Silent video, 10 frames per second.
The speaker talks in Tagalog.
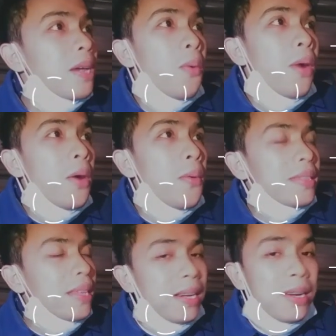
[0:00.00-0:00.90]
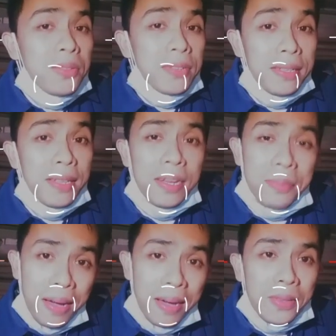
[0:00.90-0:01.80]
Awang-awa talaga ako sa Italy
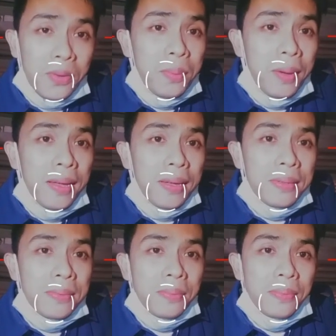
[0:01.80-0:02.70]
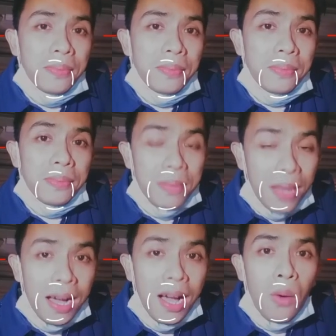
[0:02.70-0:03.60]
mga katropa.
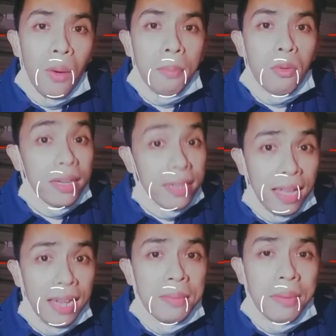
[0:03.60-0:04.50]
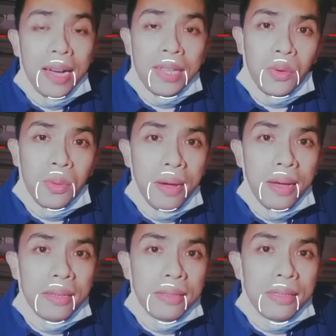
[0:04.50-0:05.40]
Nakakaawa po ang Italy mga
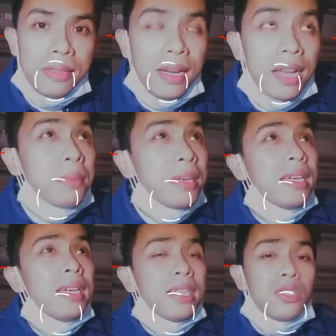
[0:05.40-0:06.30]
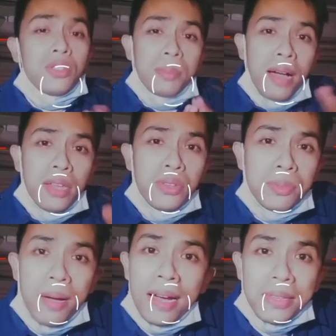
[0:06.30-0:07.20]
katropa. Kahit magkikita nyo sa mga news
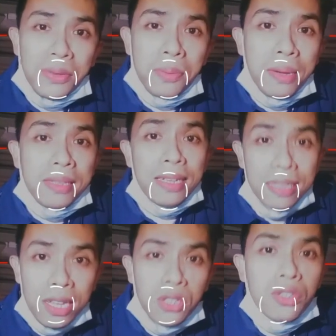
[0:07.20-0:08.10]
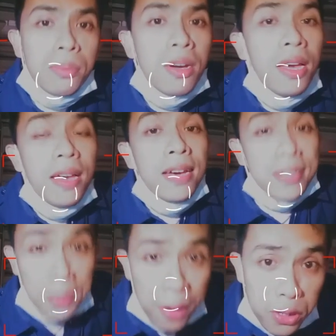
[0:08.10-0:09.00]
mga katropa, tingnan nyo
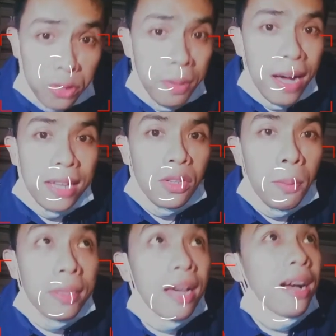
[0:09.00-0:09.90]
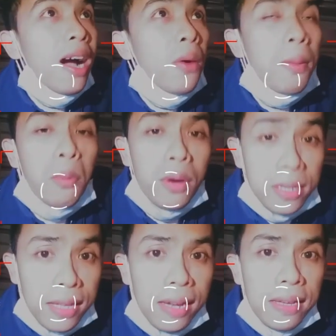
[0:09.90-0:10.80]
sa mga news mga katropa, nakakaawa po ang
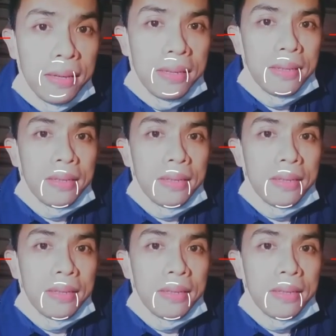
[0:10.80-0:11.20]
Italy.